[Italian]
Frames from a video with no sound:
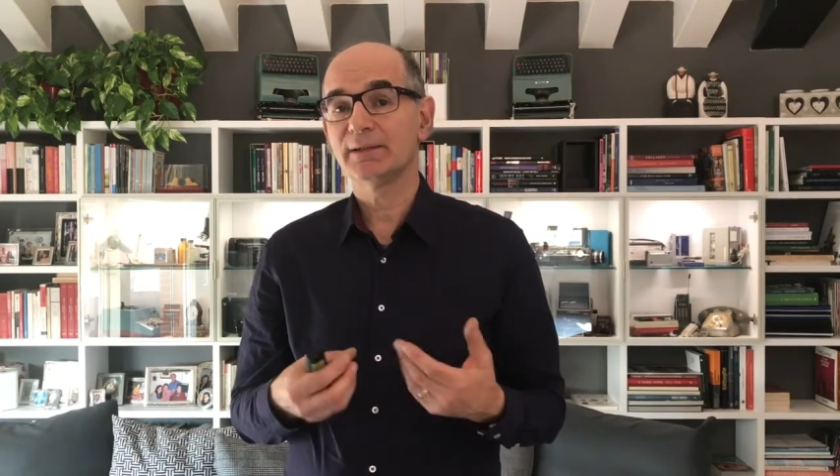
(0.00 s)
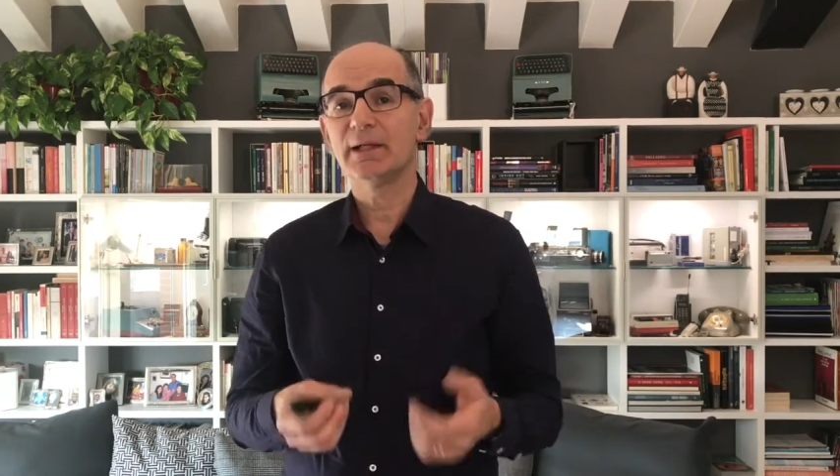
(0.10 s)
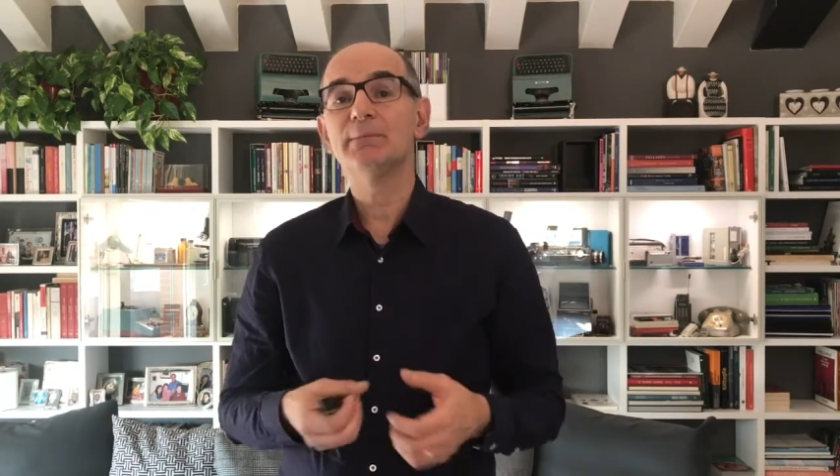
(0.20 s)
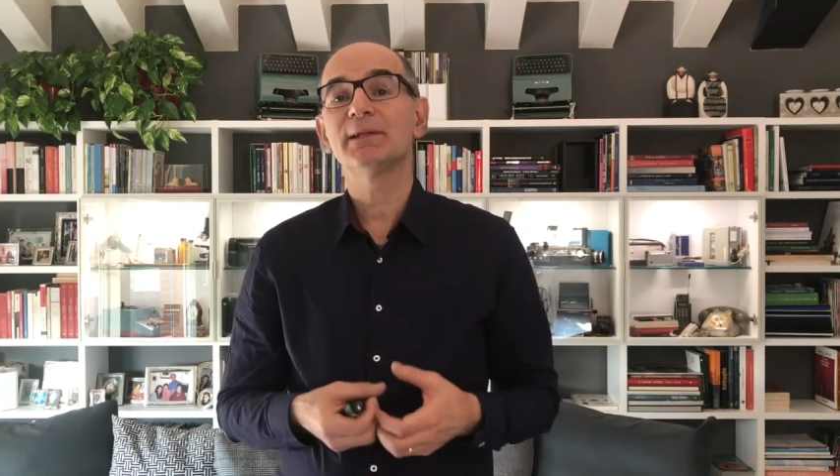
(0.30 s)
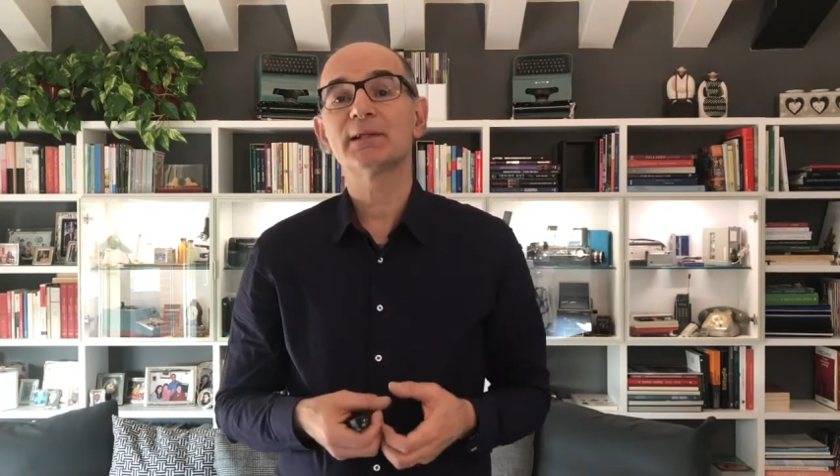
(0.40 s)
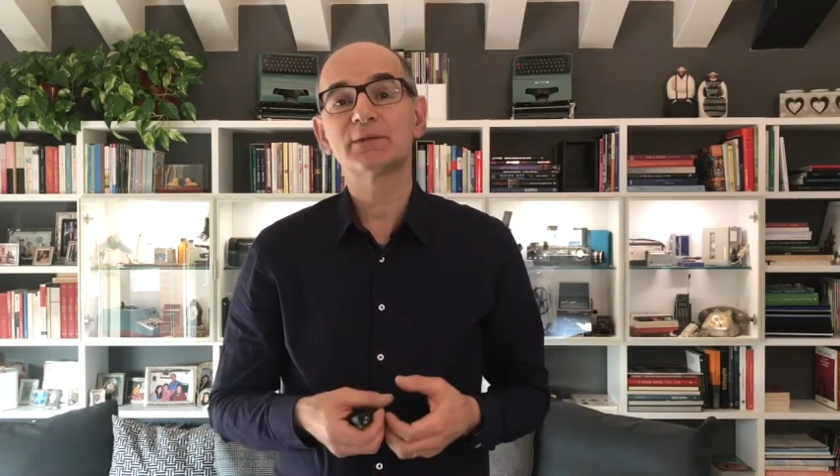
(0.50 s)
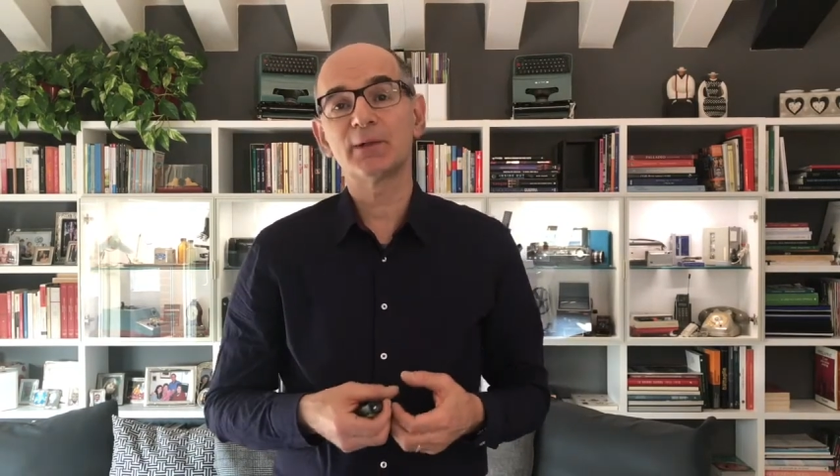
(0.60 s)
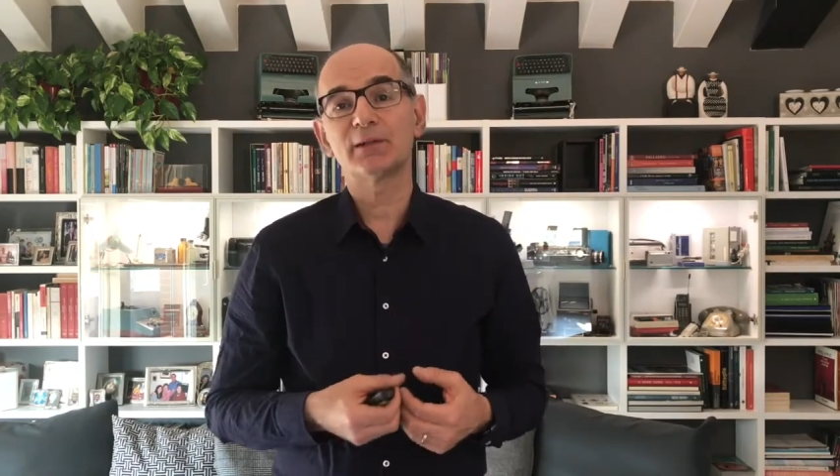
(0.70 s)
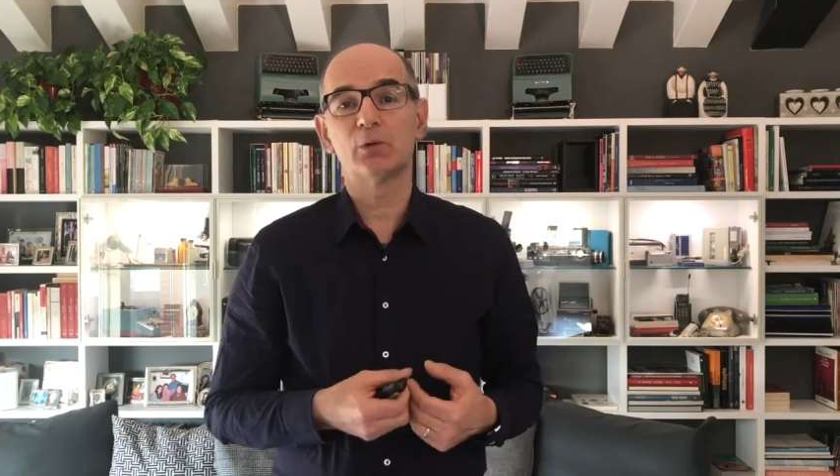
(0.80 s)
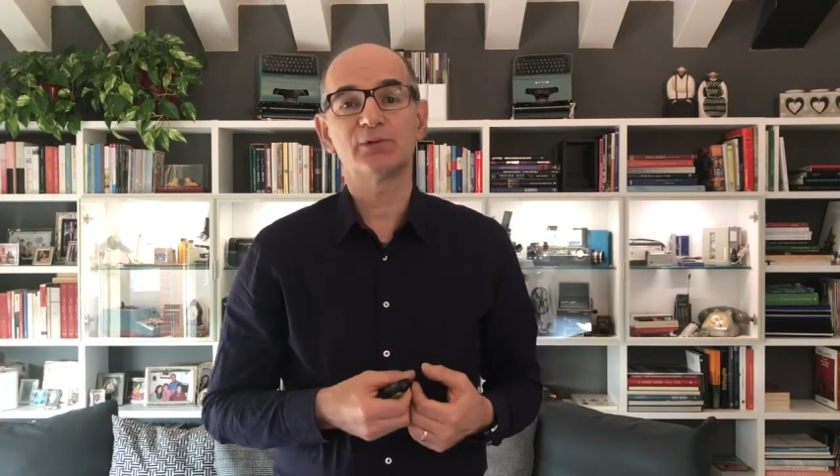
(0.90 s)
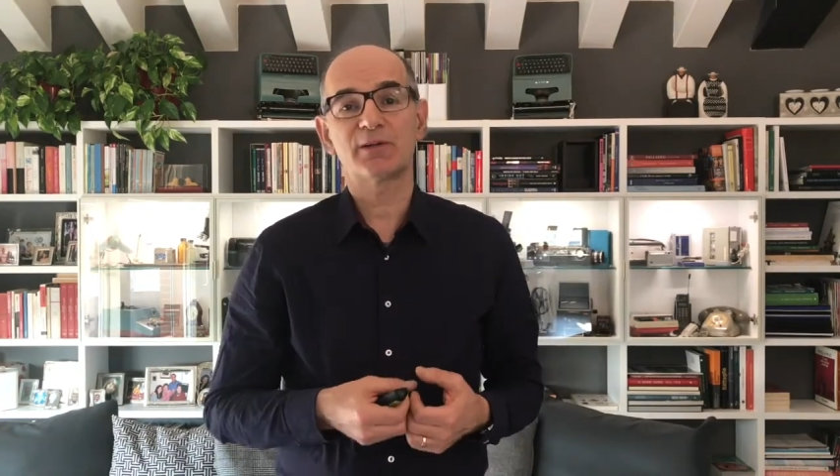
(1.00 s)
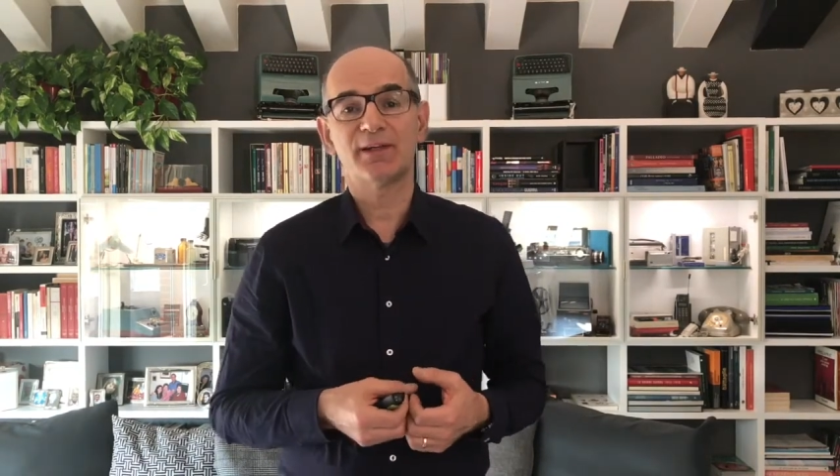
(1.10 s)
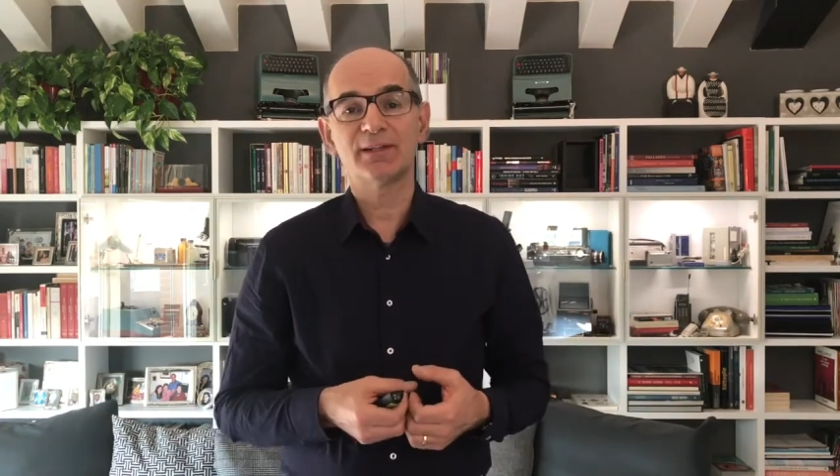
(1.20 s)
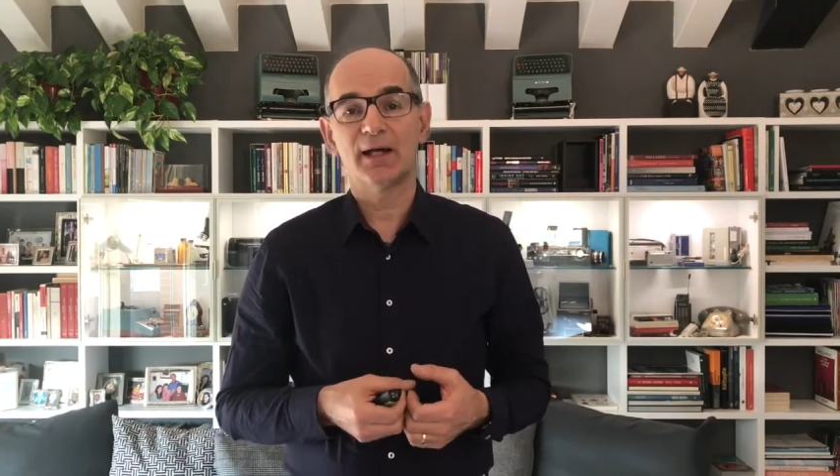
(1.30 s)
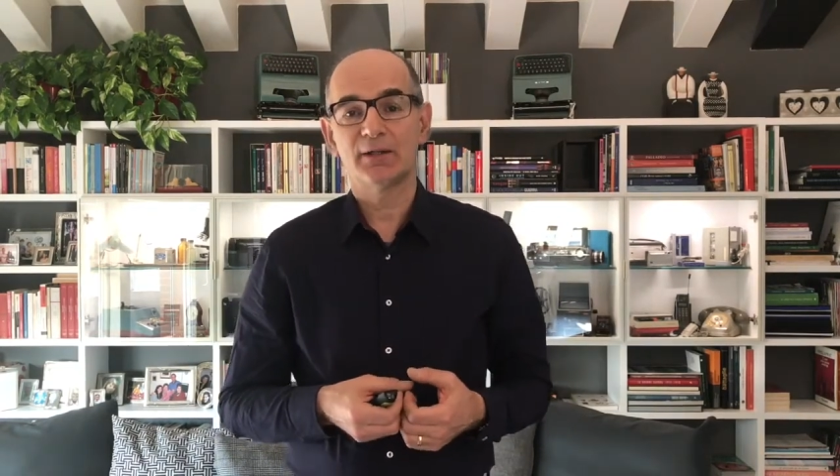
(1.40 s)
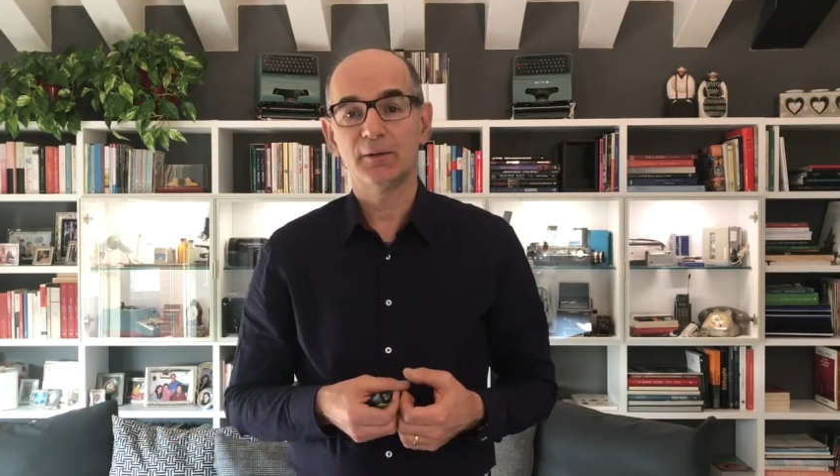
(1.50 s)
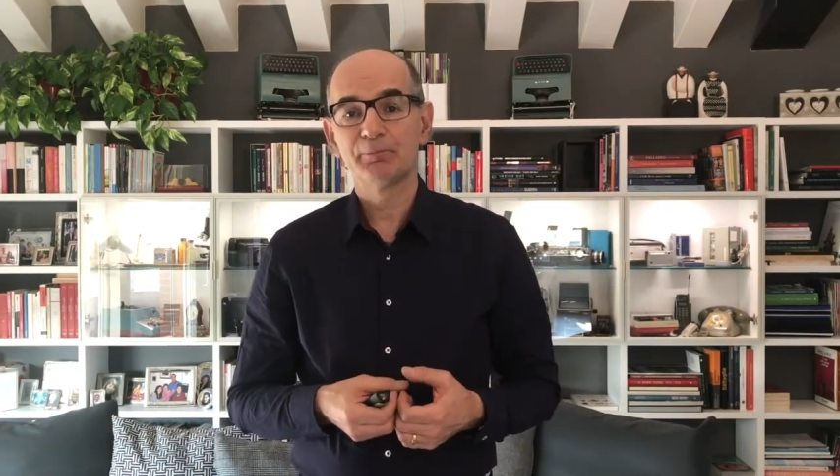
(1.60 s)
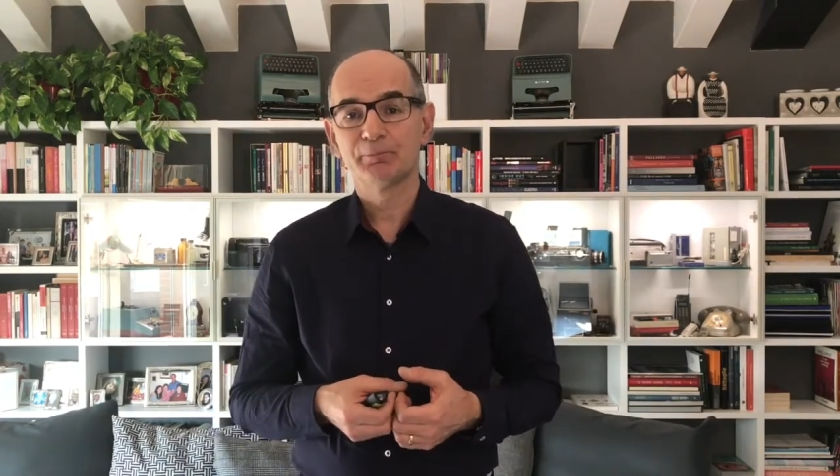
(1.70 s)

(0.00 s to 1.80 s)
di alimentazione da oltre vent'anni.